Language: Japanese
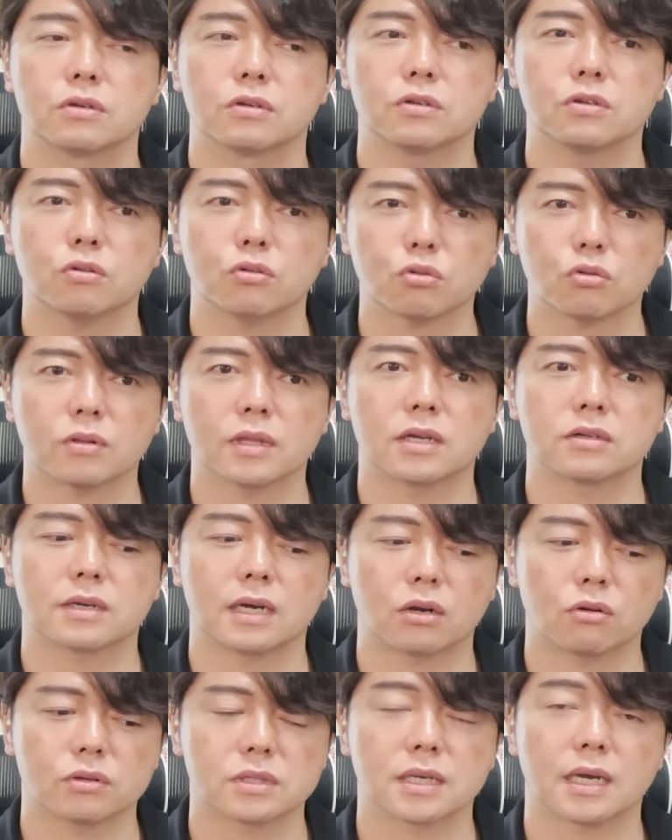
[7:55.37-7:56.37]
いうことになる
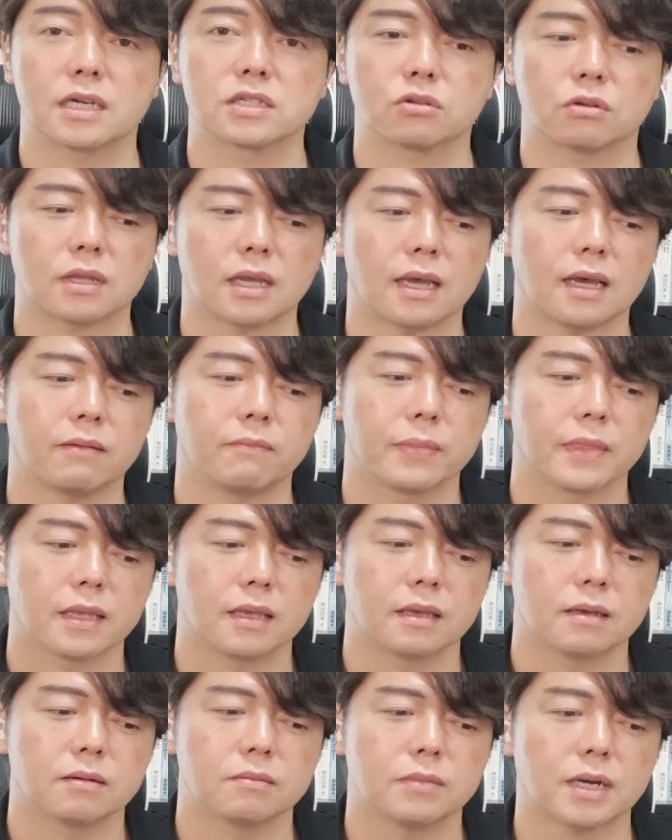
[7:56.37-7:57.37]
可能性があるので、
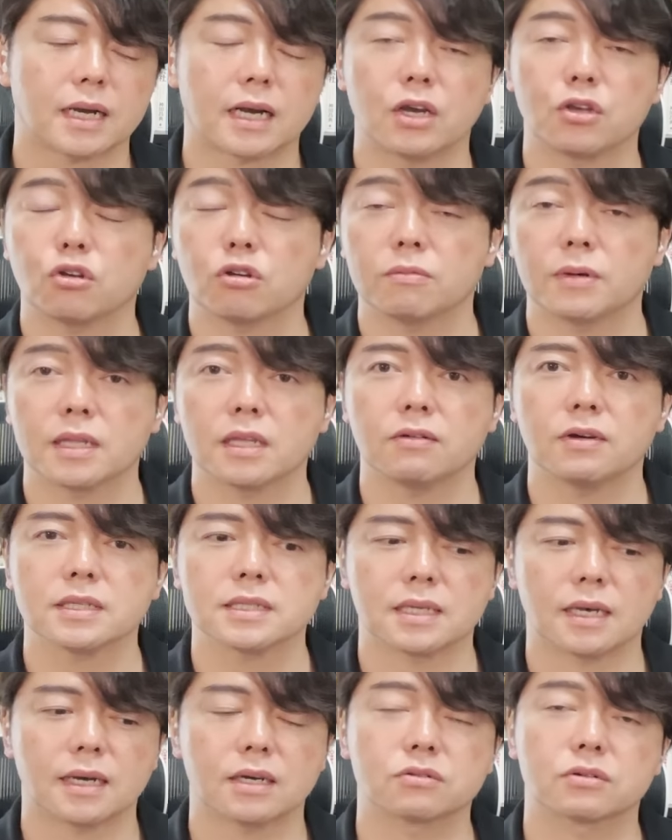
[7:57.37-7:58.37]
まあ、火曜日までは
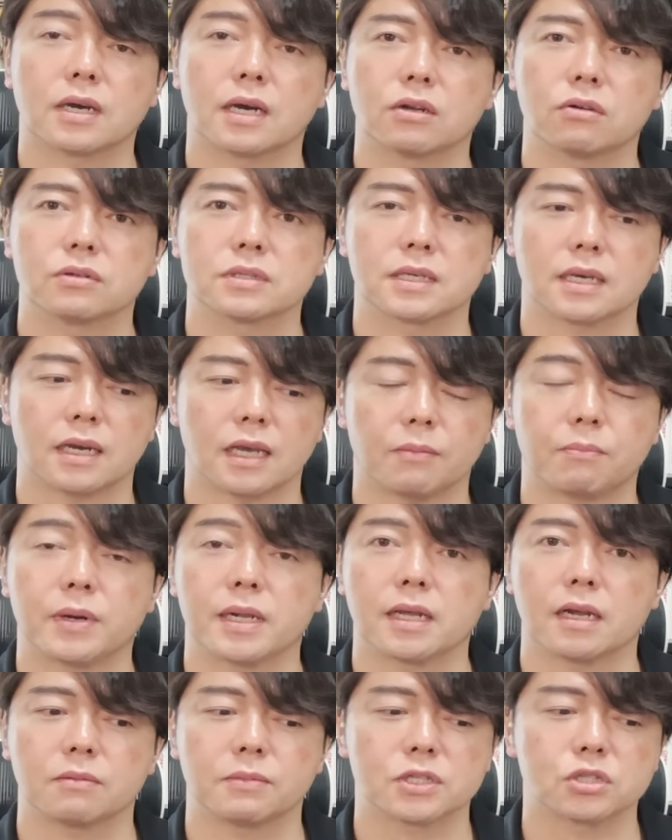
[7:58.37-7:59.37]
下がる可能性がやっ
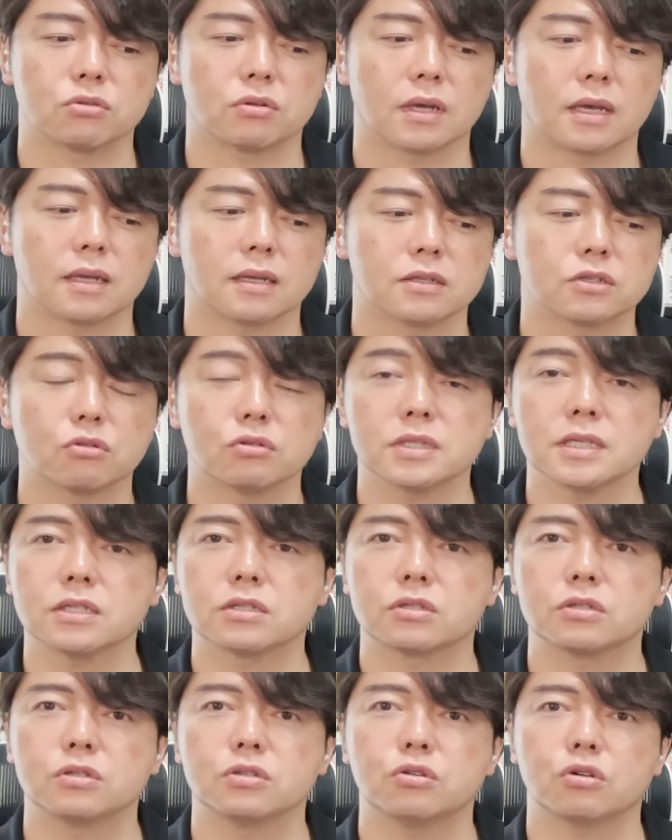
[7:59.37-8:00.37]
ぱりありますよね。そして
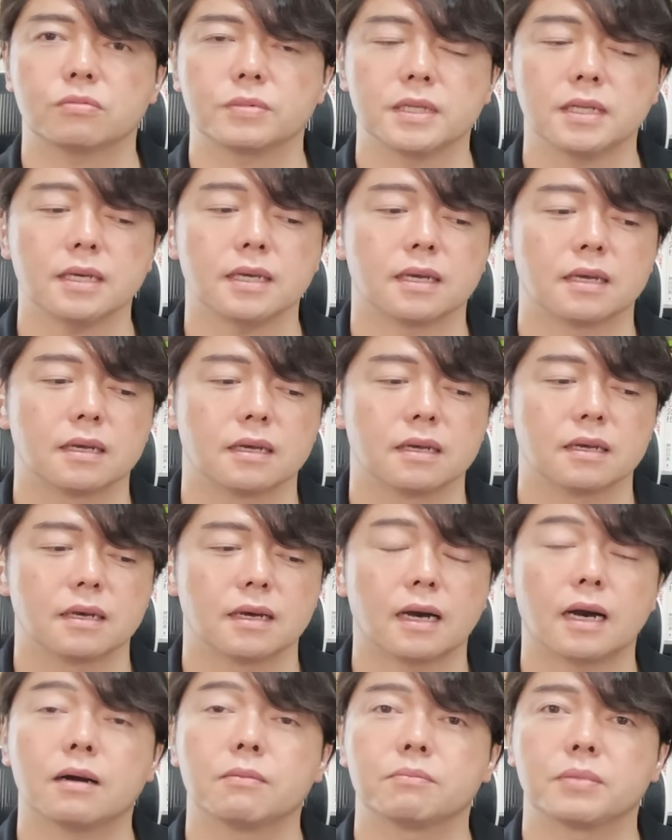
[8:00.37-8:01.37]
水曜日に
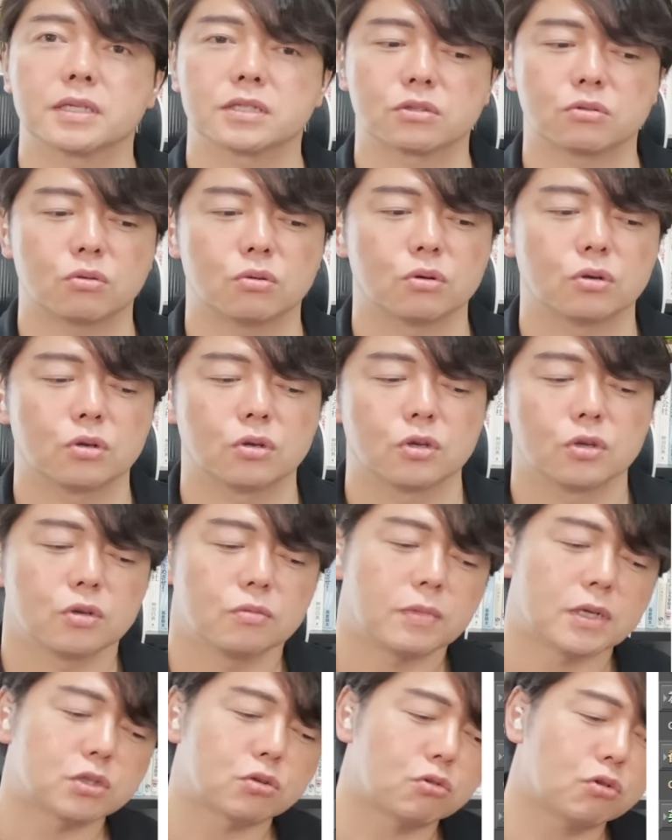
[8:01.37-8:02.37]
反発と。
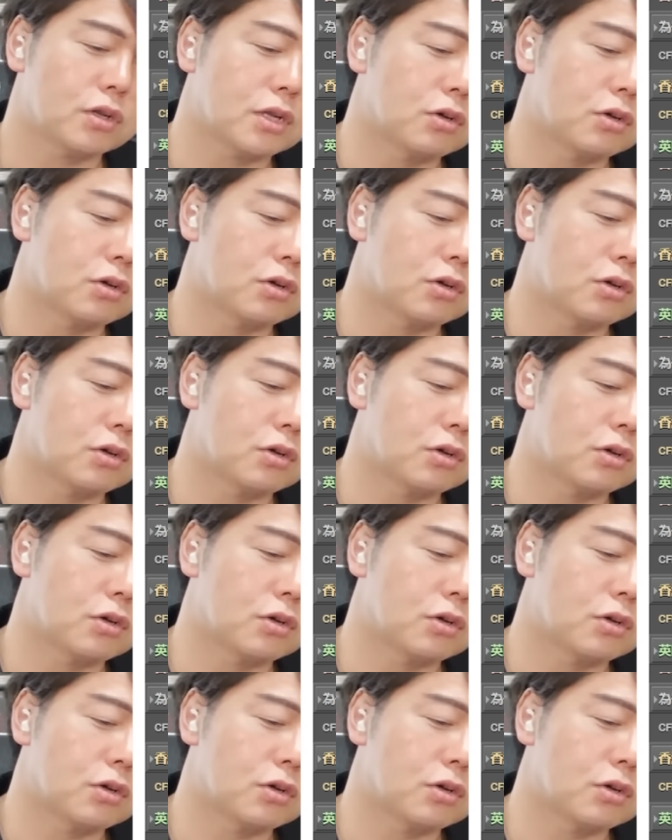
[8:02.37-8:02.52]
まあ、そのよう